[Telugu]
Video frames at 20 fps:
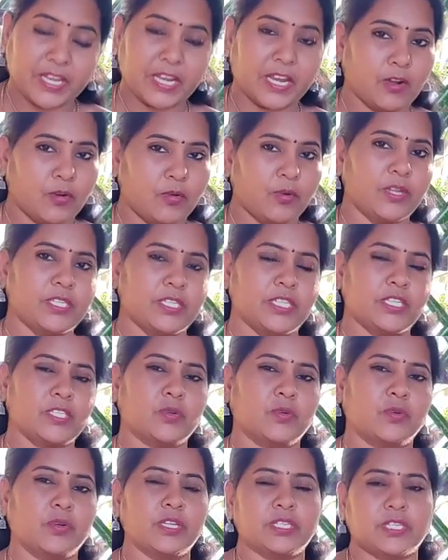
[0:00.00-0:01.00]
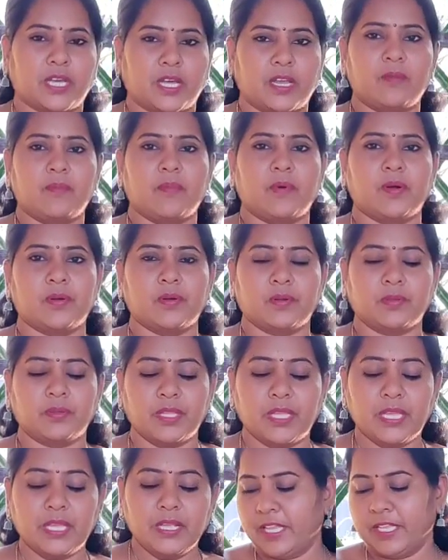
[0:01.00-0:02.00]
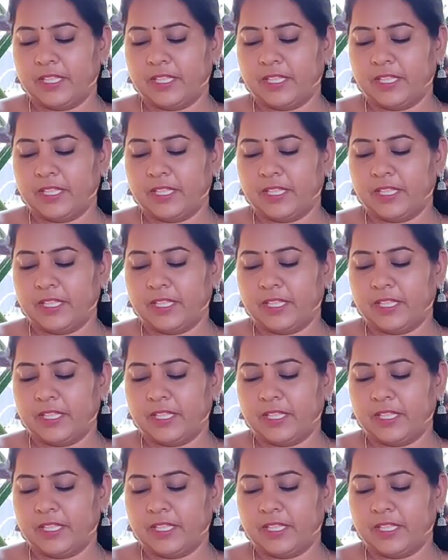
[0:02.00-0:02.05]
ఇలా కూడా చేసుకోండి చాలా బాగుంటుంది